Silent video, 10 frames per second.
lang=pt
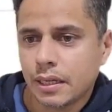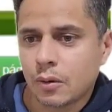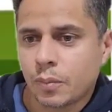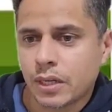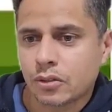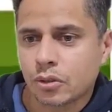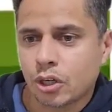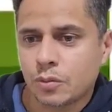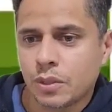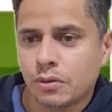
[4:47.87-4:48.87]
É o preço
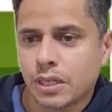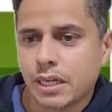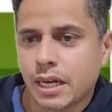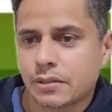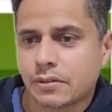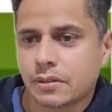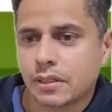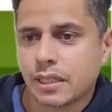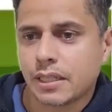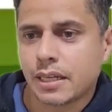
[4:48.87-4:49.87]
2.500
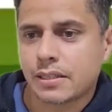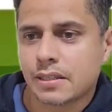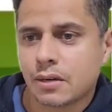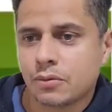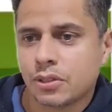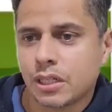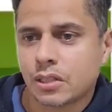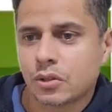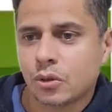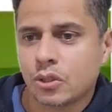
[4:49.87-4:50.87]
e nasceu dia
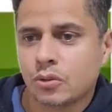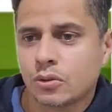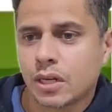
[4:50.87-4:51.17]
2 do